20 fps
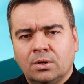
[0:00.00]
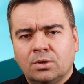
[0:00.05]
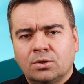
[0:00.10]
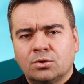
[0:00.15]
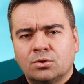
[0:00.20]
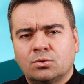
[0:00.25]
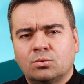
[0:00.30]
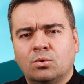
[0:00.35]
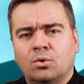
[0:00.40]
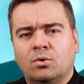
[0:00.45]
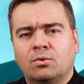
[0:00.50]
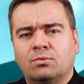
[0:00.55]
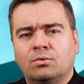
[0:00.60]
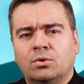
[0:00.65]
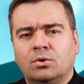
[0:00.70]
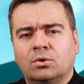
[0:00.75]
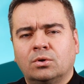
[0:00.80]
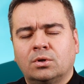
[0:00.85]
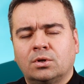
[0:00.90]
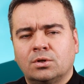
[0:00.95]

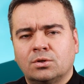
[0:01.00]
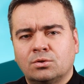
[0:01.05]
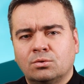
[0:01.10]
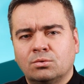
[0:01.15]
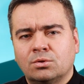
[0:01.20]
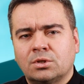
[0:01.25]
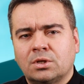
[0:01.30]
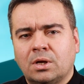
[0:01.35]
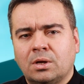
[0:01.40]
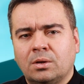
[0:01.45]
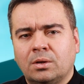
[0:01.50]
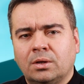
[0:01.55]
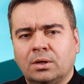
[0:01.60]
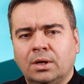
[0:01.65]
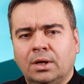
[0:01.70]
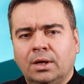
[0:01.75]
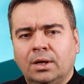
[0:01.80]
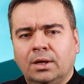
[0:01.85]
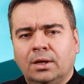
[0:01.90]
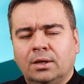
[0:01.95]
Słowo Chrystusa
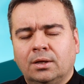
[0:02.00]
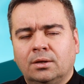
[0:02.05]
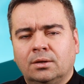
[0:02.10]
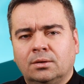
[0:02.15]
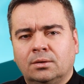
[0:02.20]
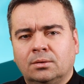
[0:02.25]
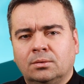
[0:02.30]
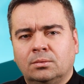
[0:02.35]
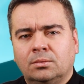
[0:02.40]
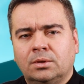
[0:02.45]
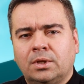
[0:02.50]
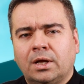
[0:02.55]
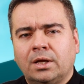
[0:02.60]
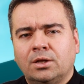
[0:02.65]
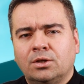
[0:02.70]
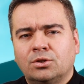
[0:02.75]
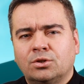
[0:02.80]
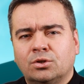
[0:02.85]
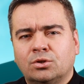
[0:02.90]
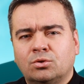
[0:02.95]
y,
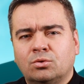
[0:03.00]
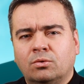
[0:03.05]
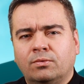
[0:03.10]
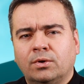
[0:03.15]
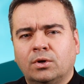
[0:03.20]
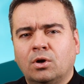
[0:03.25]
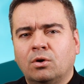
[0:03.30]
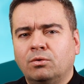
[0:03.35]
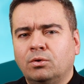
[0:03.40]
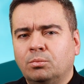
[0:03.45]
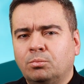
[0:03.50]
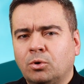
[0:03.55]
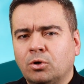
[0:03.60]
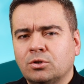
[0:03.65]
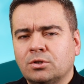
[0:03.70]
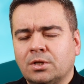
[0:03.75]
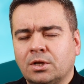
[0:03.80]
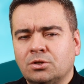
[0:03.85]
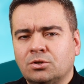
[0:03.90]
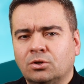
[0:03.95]
daje się człowiekowi
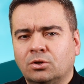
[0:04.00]
poznać.